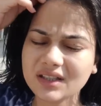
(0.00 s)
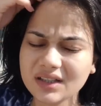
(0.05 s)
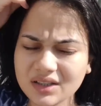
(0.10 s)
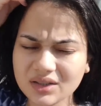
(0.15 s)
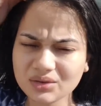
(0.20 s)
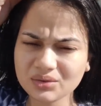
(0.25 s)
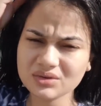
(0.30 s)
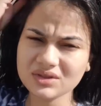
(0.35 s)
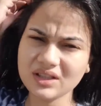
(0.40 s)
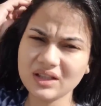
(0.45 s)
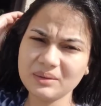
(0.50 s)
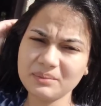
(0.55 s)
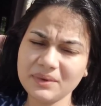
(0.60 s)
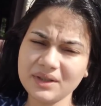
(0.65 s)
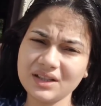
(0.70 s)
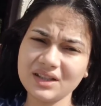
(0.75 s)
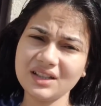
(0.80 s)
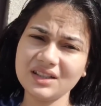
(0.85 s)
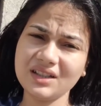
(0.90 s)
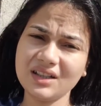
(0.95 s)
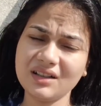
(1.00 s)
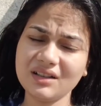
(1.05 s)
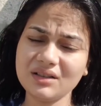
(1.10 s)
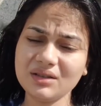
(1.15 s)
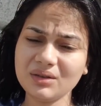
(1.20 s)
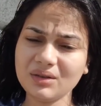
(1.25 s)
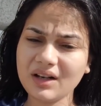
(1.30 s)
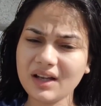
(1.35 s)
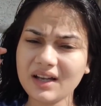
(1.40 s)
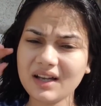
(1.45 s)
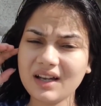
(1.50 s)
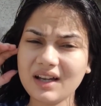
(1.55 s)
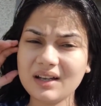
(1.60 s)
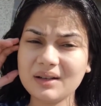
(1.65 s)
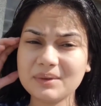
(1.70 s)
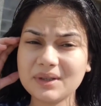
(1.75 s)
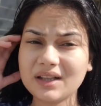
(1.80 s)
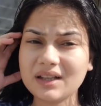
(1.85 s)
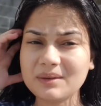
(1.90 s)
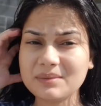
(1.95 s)
नहीं क्यों सर में इतना दर्द हो रहा है
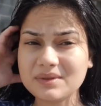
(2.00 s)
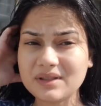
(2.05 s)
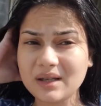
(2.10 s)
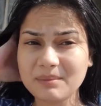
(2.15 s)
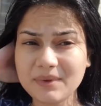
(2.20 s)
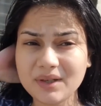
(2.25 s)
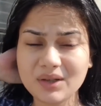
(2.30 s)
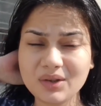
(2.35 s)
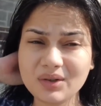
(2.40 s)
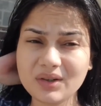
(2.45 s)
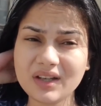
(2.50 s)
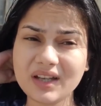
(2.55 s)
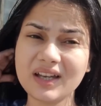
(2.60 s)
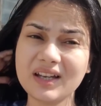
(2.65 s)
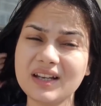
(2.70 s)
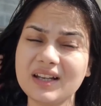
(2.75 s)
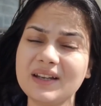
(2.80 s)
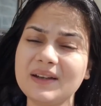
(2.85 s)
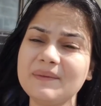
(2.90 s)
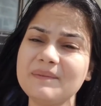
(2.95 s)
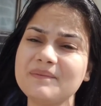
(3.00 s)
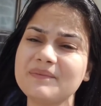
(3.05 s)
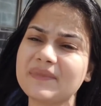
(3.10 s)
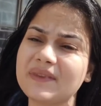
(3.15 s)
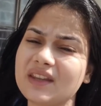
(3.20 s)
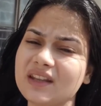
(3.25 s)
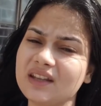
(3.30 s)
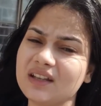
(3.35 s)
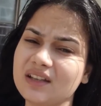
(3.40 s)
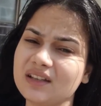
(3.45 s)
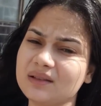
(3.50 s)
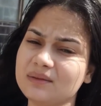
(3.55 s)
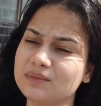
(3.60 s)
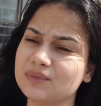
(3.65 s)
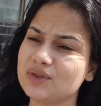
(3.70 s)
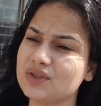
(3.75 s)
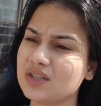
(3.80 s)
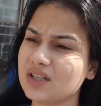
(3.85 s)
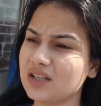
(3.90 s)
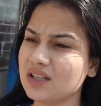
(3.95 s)
यार मतलब सभी लोग कह रहे हैं
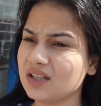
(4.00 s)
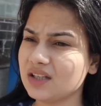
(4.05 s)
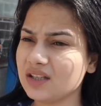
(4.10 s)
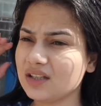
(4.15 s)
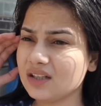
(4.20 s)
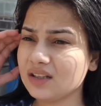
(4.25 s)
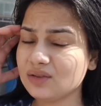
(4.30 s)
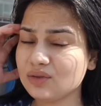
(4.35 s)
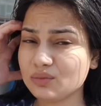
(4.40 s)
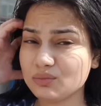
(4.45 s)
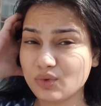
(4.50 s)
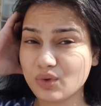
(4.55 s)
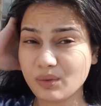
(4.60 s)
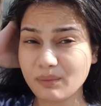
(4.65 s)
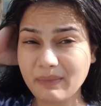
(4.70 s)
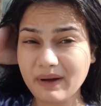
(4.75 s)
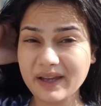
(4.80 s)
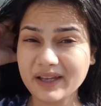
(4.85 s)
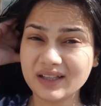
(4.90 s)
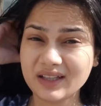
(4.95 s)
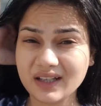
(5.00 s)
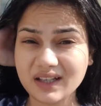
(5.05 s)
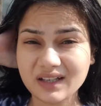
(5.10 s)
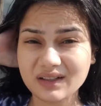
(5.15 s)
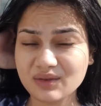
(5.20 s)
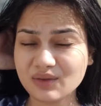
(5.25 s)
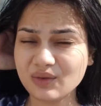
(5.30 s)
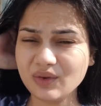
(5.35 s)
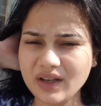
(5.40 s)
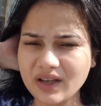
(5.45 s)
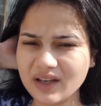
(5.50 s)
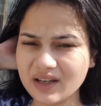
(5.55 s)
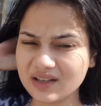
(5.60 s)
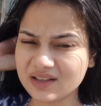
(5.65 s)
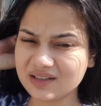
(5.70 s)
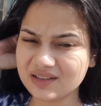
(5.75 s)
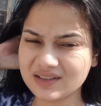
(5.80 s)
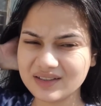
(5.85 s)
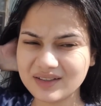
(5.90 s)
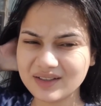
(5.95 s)
मुझे कि ना तुमको माइग्रेन हो गया है
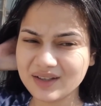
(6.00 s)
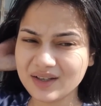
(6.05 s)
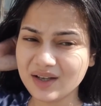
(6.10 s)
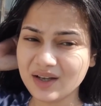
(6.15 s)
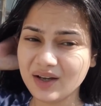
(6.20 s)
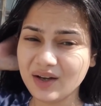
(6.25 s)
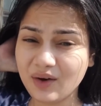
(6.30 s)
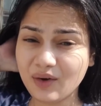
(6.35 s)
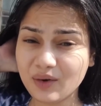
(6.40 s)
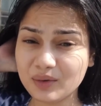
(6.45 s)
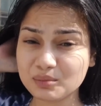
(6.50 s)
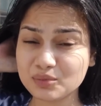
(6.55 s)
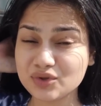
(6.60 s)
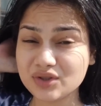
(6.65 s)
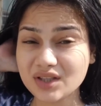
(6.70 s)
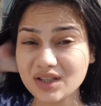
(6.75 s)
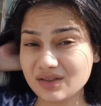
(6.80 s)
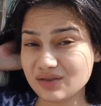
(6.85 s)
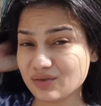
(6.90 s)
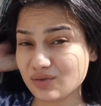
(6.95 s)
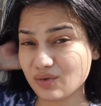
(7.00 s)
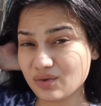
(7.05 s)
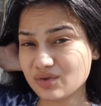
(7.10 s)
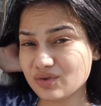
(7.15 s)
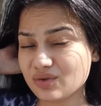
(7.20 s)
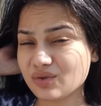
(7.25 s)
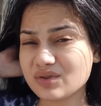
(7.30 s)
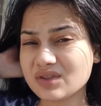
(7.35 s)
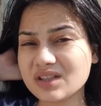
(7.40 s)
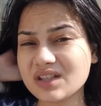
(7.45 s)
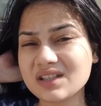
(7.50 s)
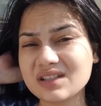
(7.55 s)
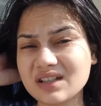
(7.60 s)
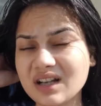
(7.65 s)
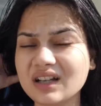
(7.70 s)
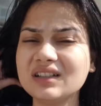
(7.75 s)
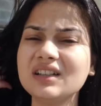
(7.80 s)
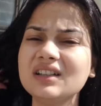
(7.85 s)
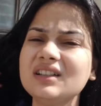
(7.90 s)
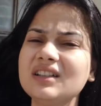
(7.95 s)
और मुझे ये सोच सोच के
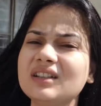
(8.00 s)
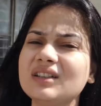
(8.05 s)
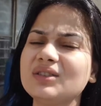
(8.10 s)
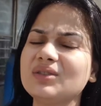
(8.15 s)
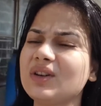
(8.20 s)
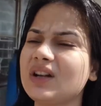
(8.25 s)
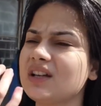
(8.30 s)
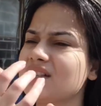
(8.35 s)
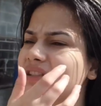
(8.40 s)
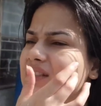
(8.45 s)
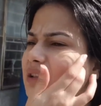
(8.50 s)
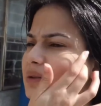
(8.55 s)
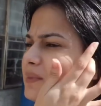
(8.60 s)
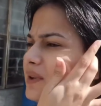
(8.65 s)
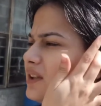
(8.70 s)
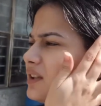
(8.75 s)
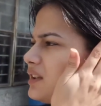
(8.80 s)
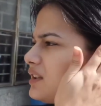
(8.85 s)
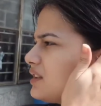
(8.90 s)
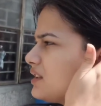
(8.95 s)
ज़्यादा दर्द हो रहा है सर में